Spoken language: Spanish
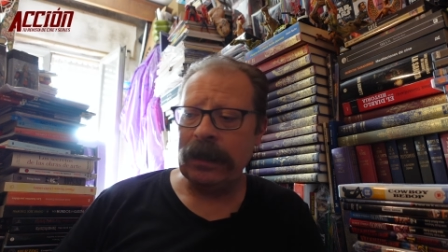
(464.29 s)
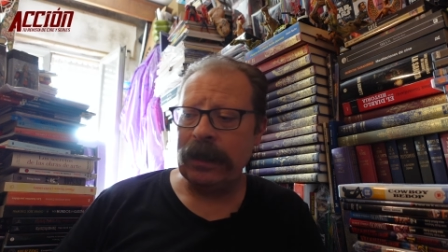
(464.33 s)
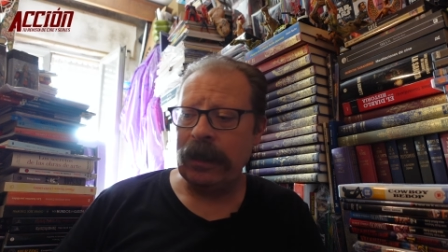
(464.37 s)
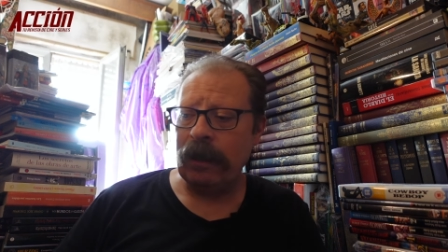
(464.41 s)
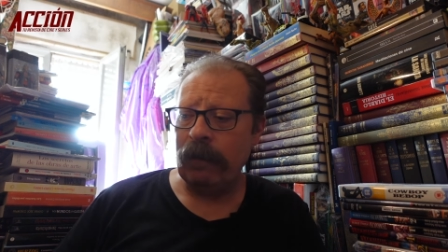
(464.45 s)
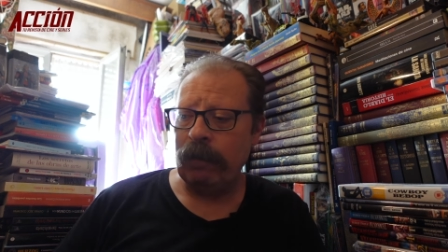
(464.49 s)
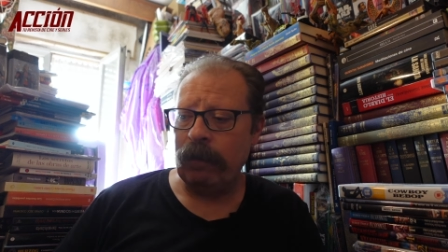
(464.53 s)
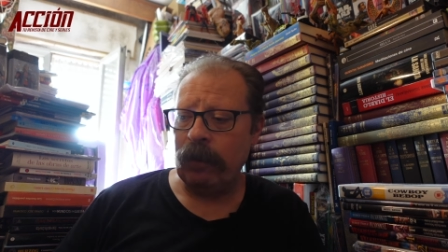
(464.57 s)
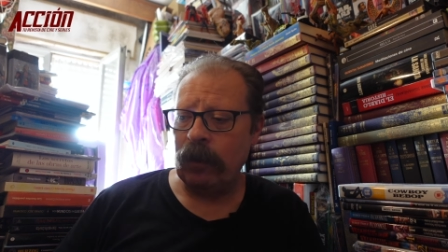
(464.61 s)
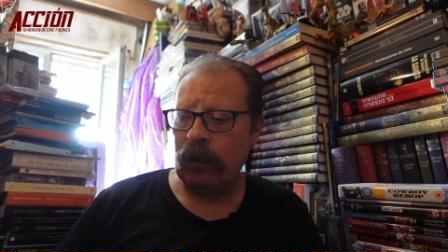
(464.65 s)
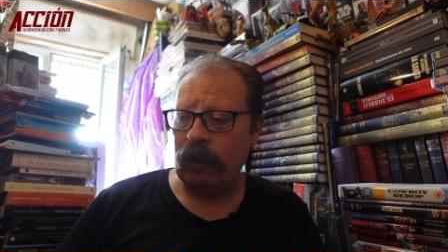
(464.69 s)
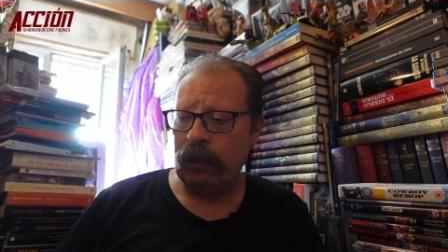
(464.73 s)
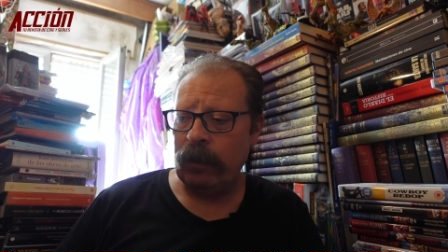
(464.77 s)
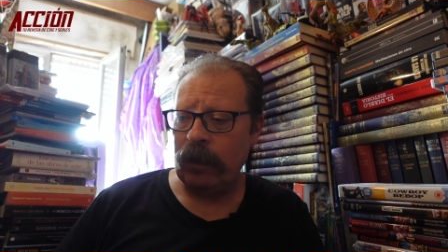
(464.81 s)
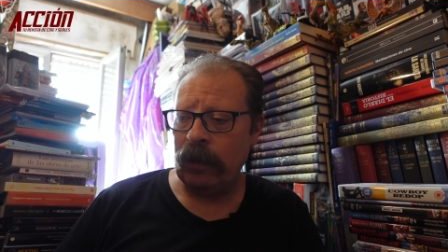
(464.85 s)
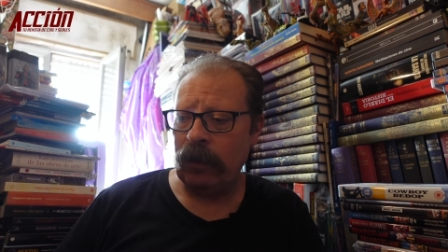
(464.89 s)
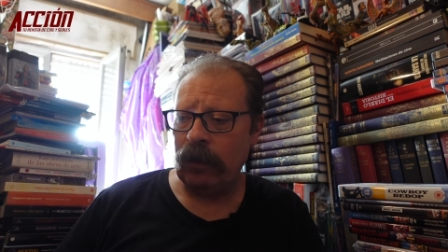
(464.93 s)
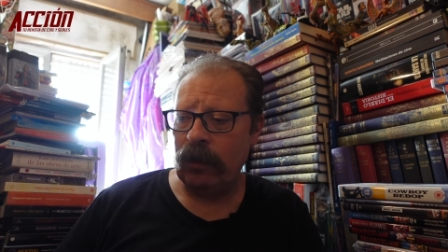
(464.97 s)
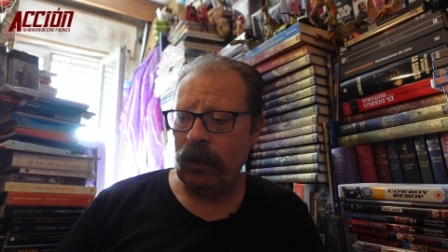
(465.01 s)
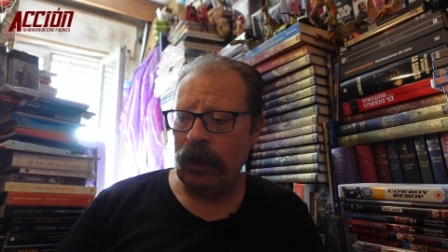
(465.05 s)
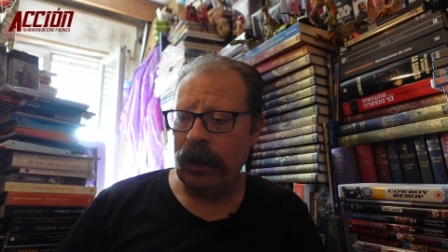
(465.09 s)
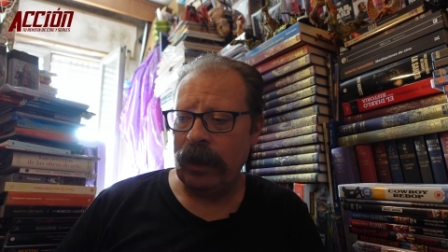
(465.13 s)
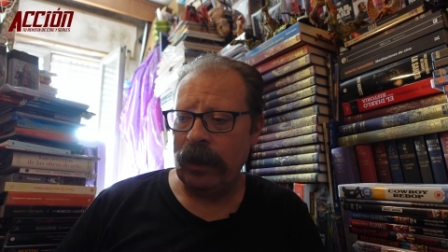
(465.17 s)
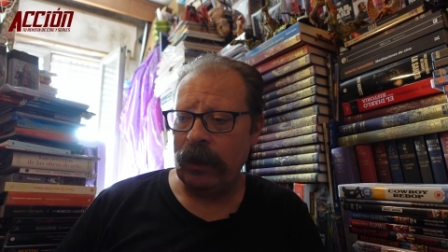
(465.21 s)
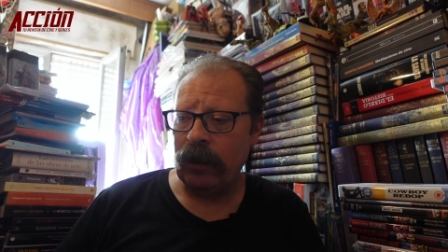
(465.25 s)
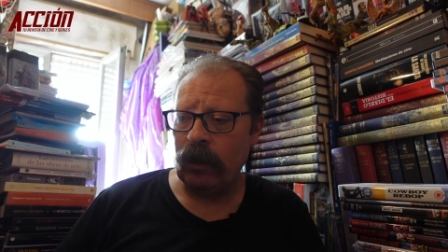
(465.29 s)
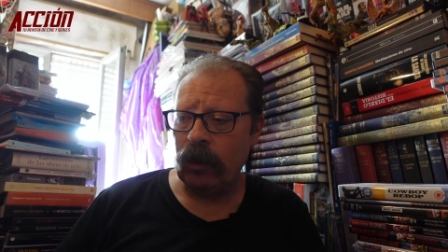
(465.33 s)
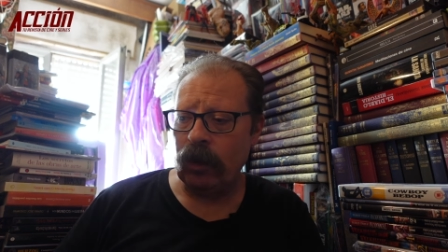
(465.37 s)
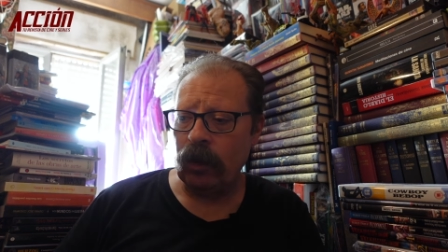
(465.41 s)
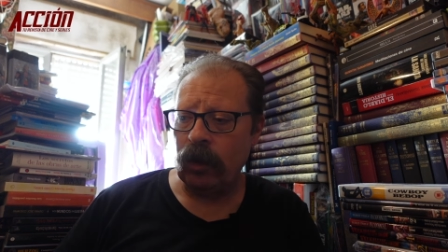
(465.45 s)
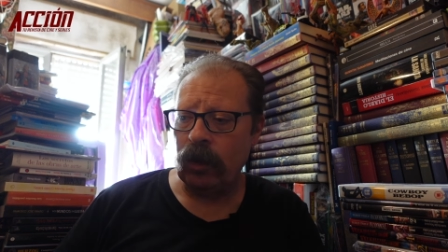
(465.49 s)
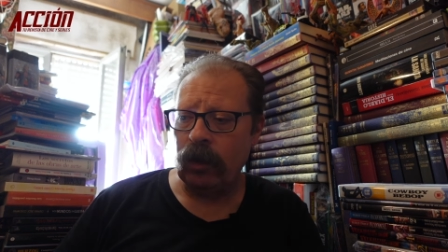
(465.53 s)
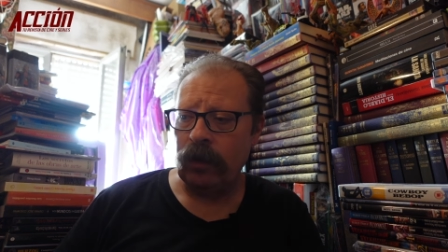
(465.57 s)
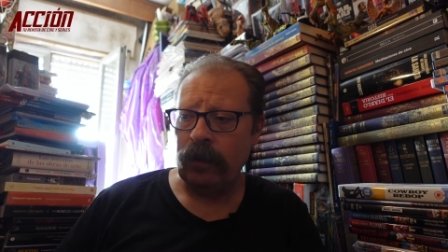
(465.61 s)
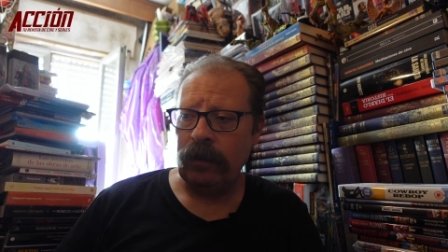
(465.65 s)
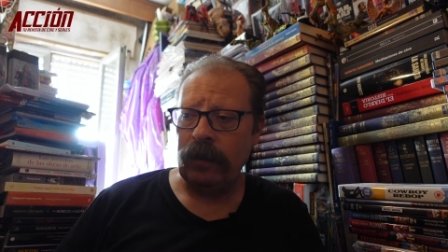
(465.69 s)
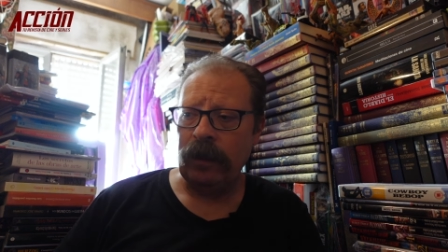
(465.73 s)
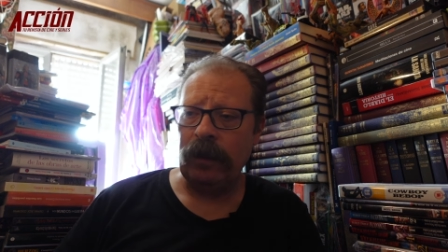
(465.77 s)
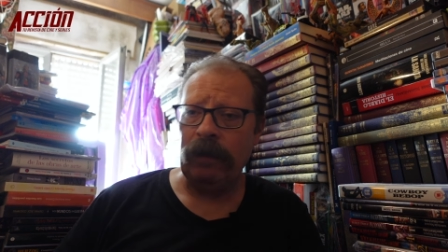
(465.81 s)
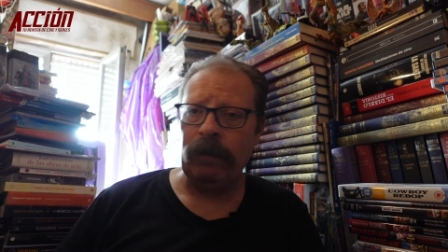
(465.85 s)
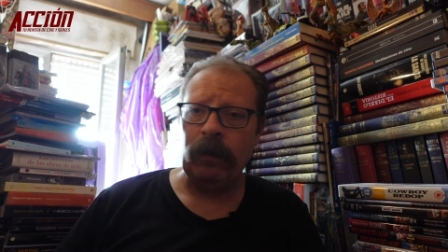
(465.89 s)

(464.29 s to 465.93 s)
que el propio director y